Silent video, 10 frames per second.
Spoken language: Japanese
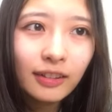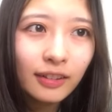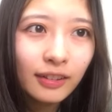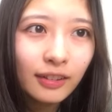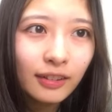
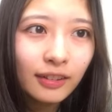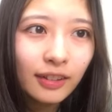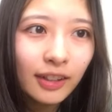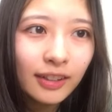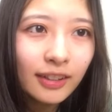そうそう
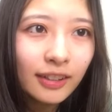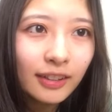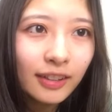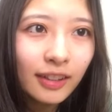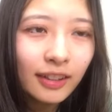いや全然
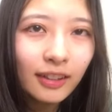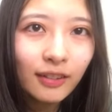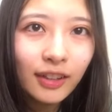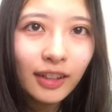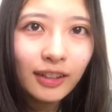疲れて
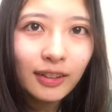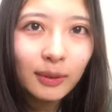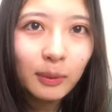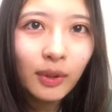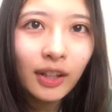はないんです
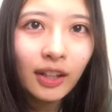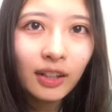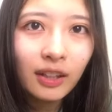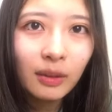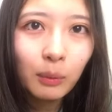よ、もはや
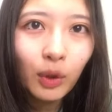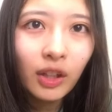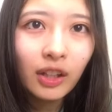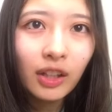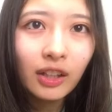もは
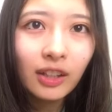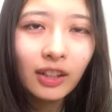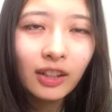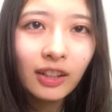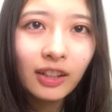や元
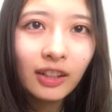気